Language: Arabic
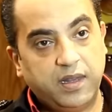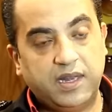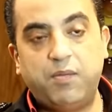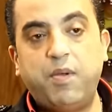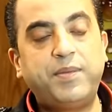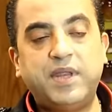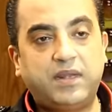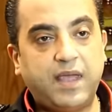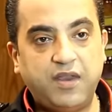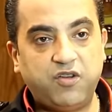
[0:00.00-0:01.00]
ده ما
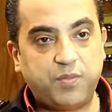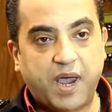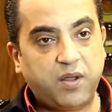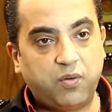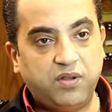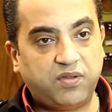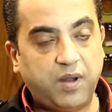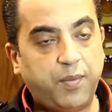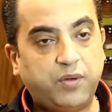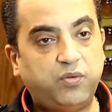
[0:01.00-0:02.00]
بينتهيش معانا كل سنه
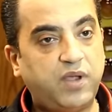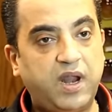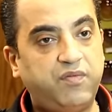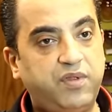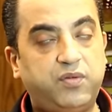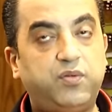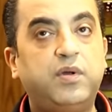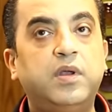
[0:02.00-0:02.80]
برده زي الافيتور